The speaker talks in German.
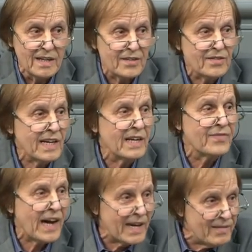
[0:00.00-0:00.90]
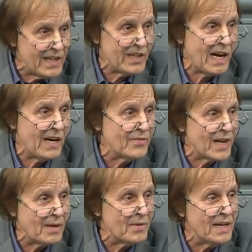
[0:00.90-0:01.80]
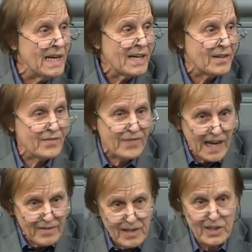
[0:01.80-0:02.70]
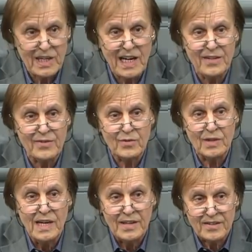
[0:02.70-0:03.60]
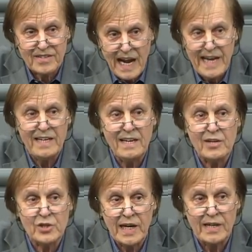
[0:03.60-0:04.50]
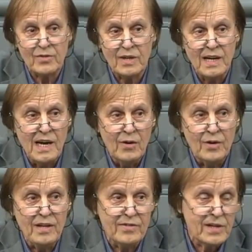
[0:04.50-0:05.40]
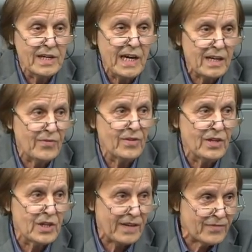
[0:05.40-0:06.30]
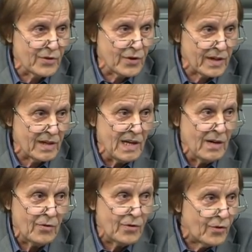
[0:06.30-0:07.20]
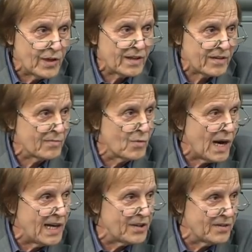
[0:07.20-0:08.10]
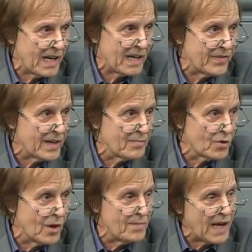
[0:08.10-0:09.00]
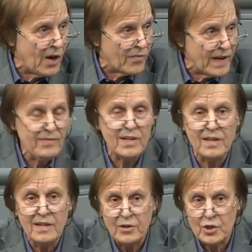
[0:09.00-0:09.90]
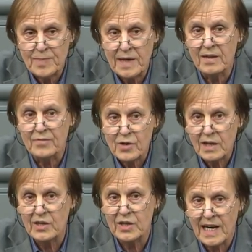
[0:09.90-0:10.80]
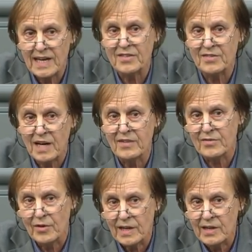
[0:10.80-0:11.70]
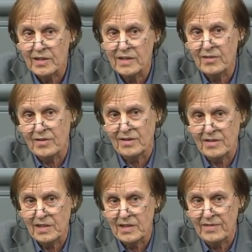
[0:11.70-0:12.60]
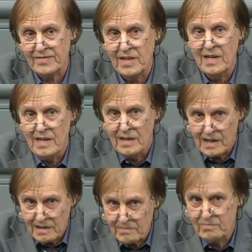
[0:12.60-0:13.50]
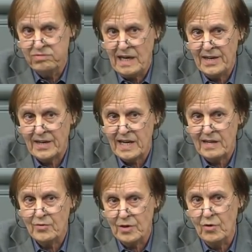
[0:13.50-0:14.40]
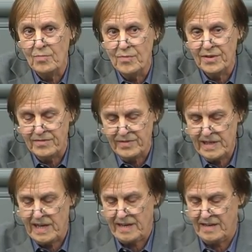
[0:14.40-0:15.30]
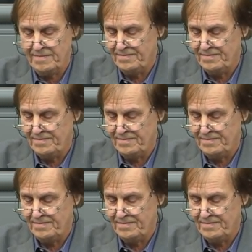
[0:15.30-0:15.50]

Das ist eine freiwillige Aufgabe, das ist eine freiwillige Leistung, das ist eine eigene Entscheidung und die sollte jeder für sich treffen können, ohne dass er moralischen Zeigefinger bekommt, auch wenn wir die Spender wirklich ganz, ganz deutlich in dieser Gesellschaft anerkennen und loben müssen. Vielen Dank.